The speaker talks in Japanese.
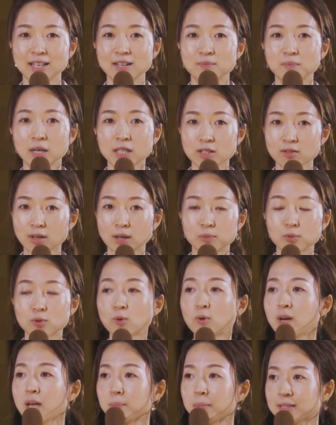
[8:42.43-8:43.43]
まずは
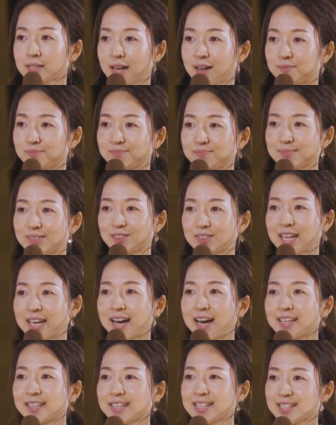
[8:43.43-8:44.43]
向山さん、お
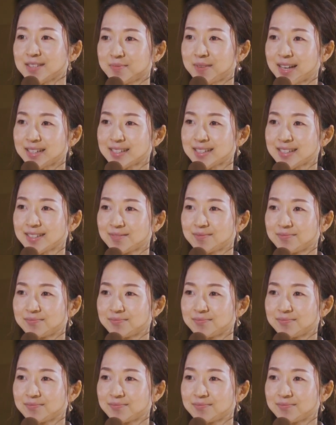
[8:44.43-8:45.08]
願いいたします。